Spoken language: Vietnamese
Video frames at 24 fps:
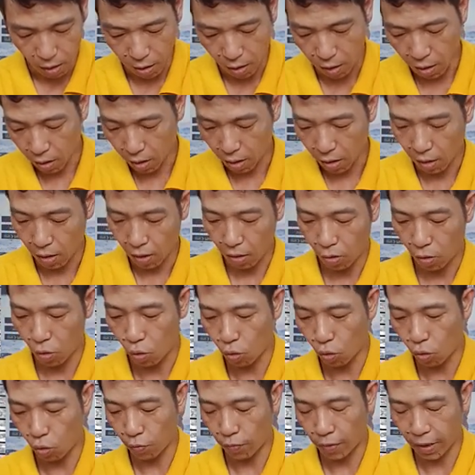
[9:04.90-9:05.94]
uh,
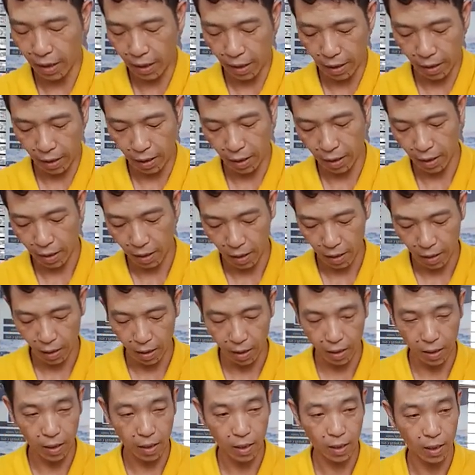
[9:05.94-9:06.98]
cụ với lại
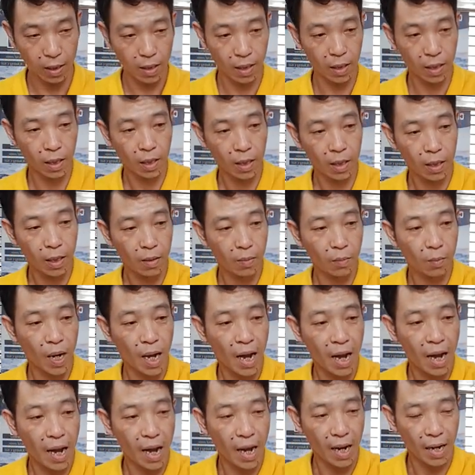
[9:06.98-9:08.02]
uh,
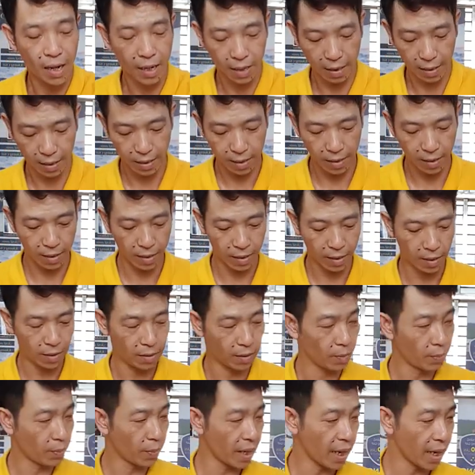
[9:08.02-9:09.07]
bà
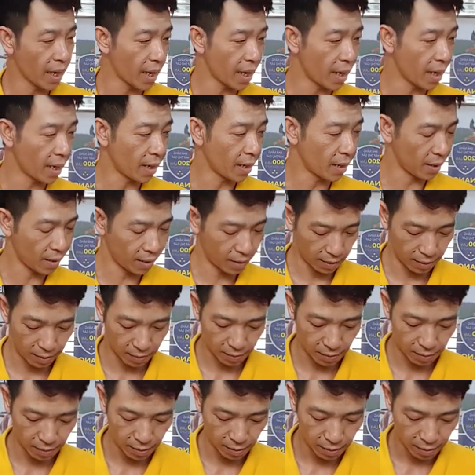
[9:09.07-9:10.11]
với mẹ
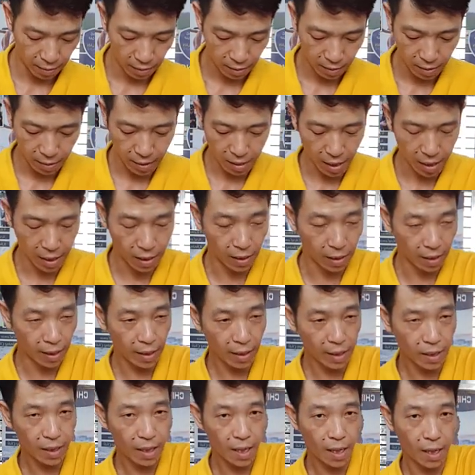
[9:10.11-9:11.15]
chờ
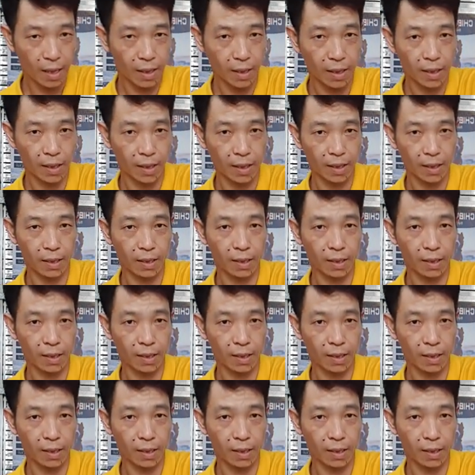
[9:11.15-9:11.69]
nãy giờ thì